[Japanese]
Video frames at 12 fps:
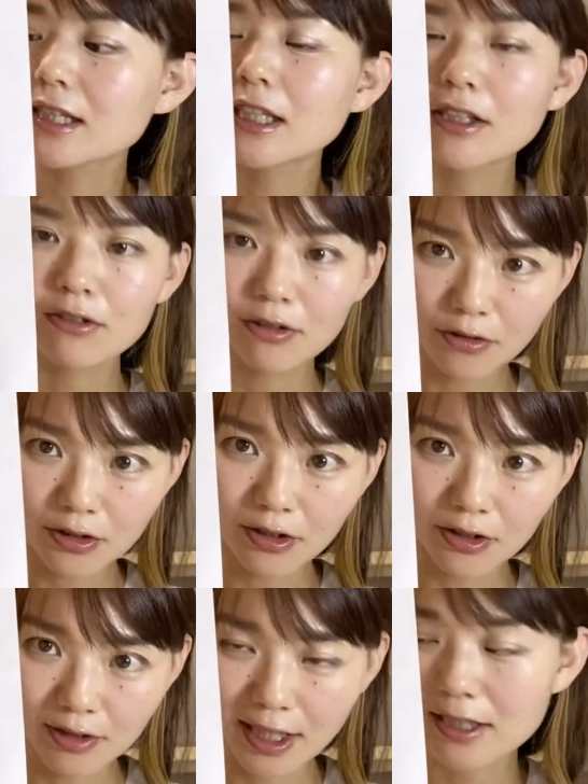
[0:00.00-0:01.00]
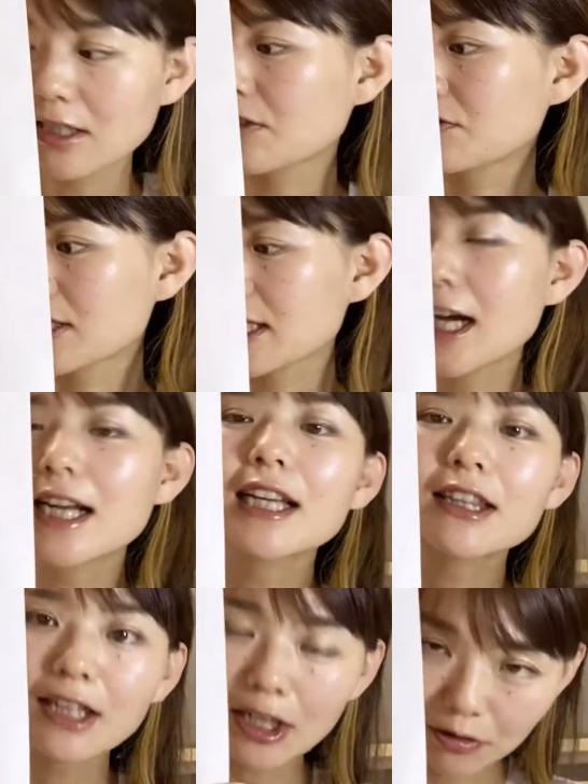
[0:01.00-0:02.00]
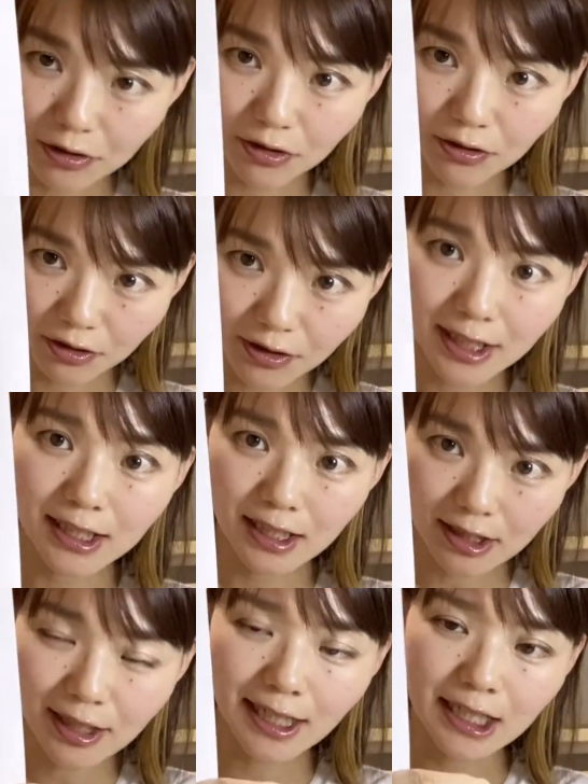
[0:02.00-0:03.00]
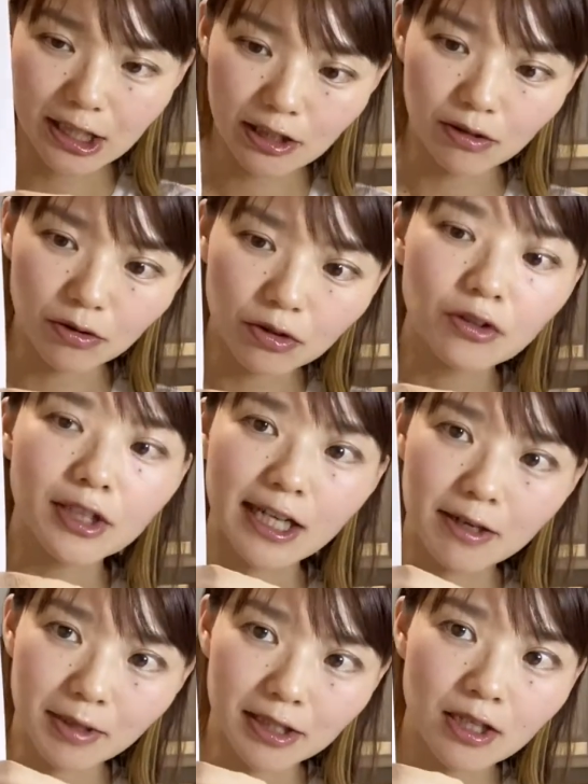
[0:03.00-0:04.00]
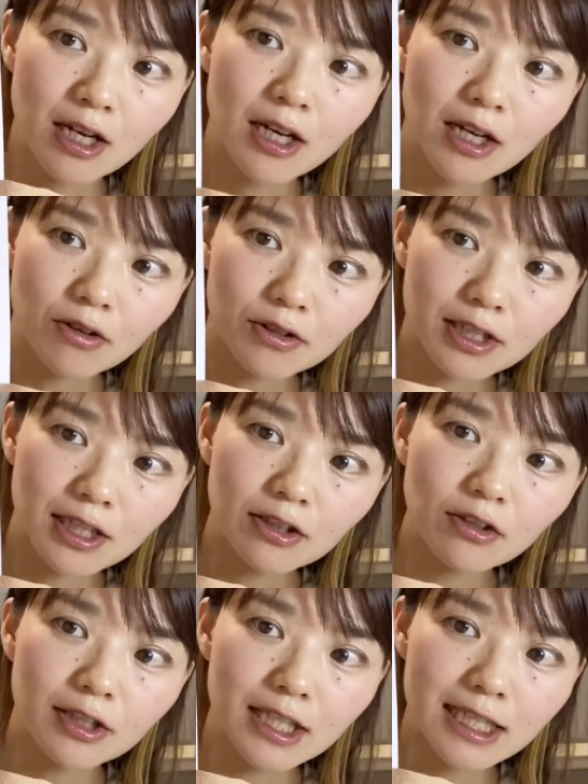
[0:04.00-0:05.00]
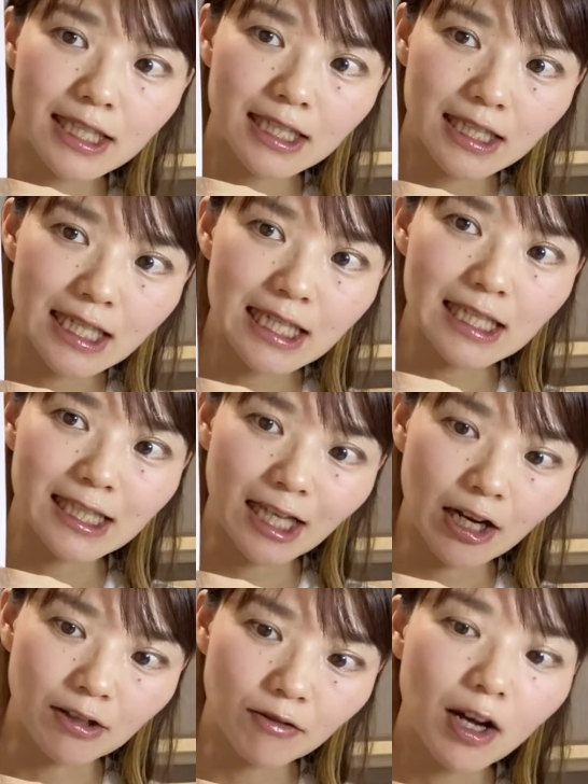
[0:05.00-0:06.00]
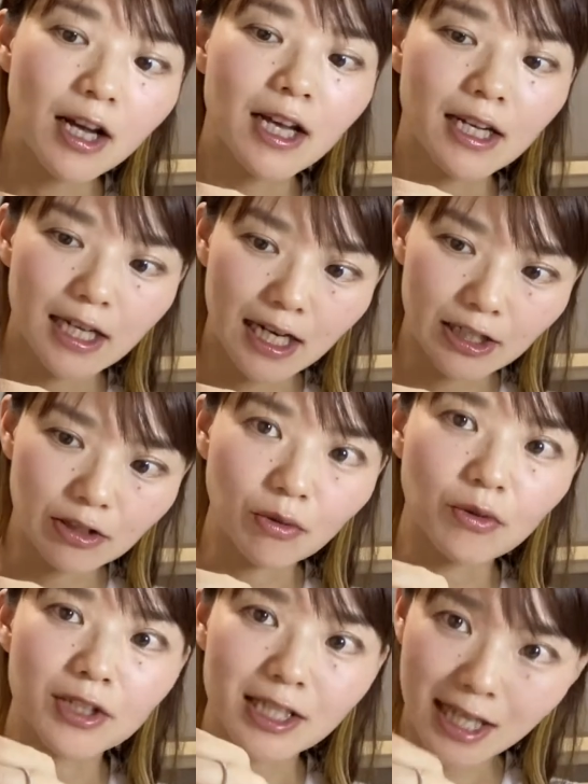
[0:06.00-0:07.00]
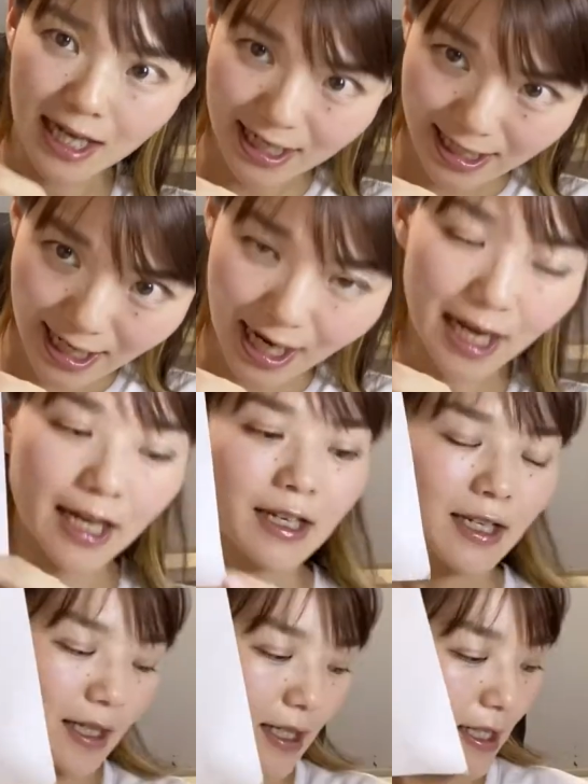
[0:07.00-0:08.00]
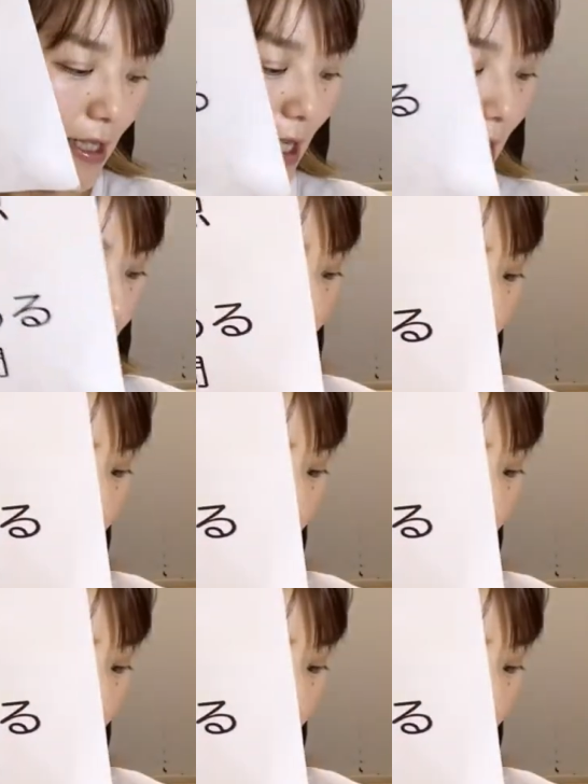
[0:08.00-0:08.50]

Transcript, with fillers: ているよという、家賃を支払ったよという事実が必要となります。こちらの1、2、3は該当していて、さらに